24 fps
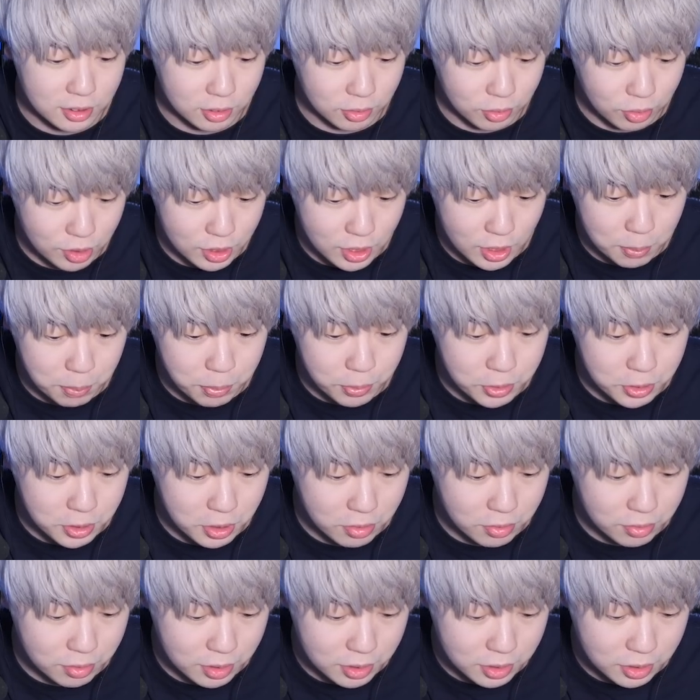ずっとキープし
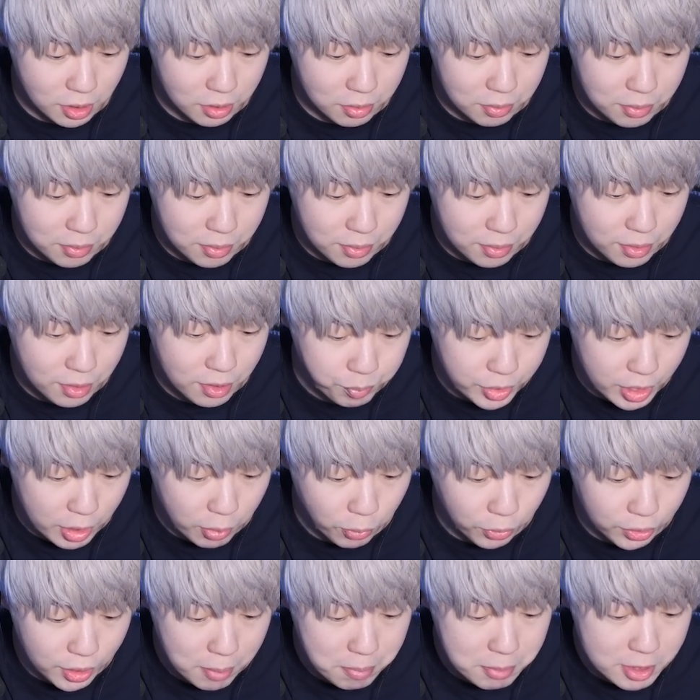てるんですけど、
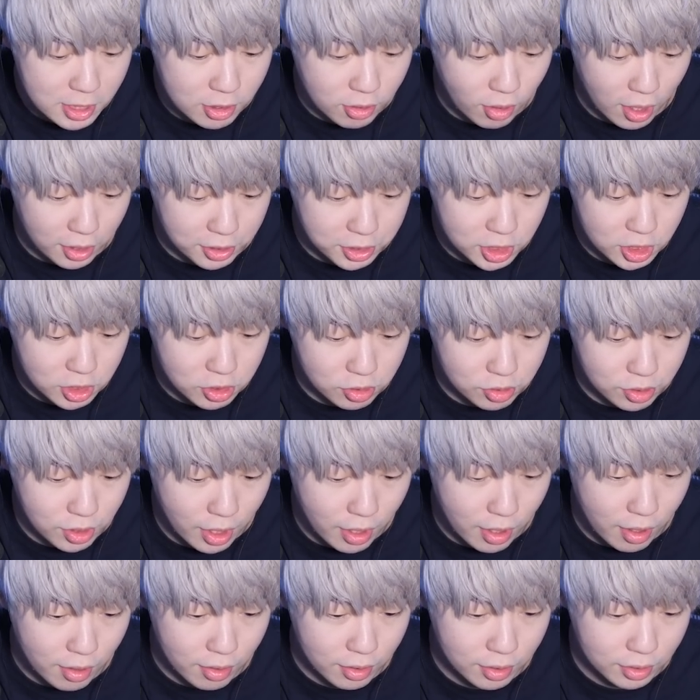デフォでミート
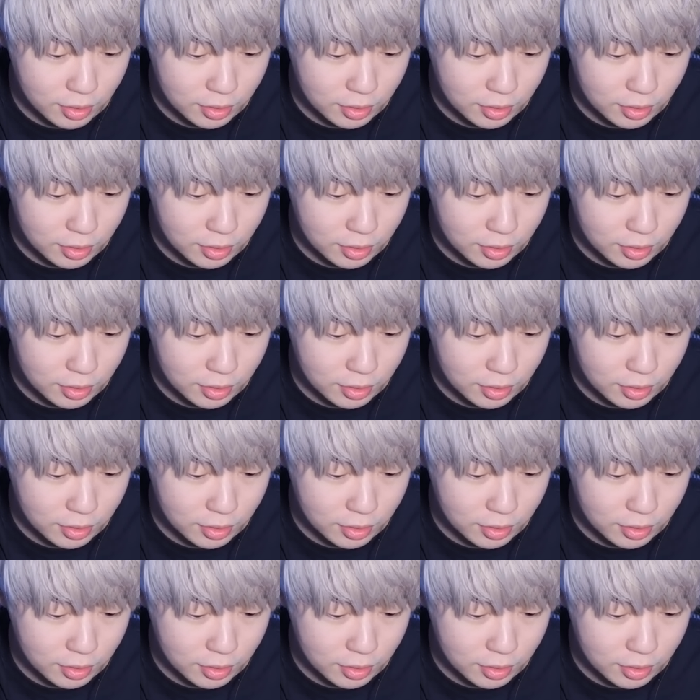87。